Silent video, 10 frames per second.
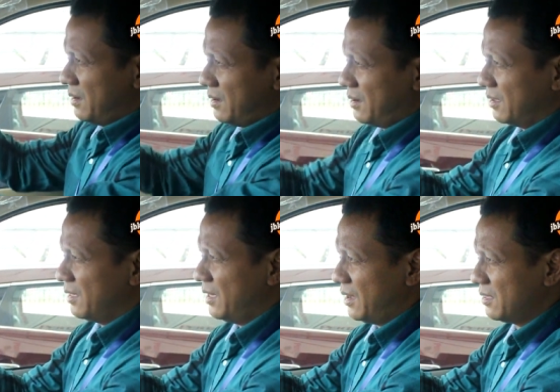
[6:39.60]
uh,
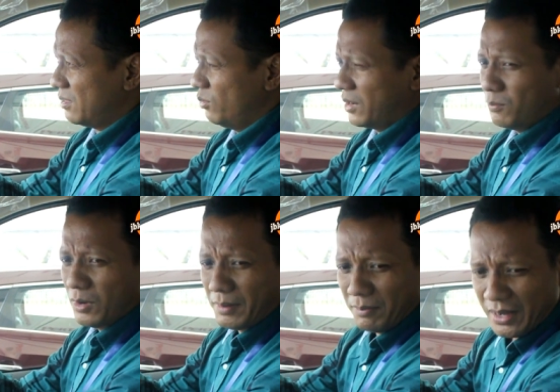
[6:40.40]
Gias 2018.
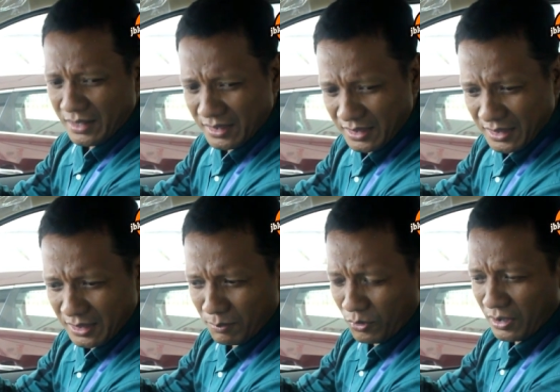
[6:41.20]

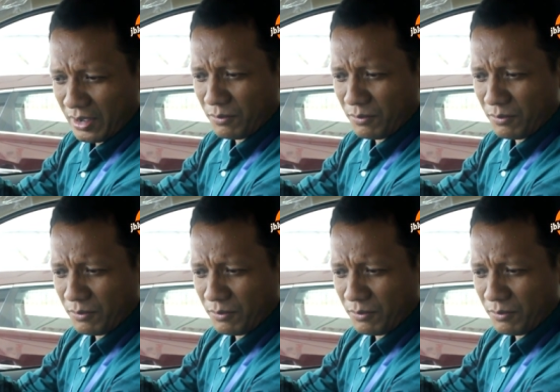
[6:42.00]
Semoga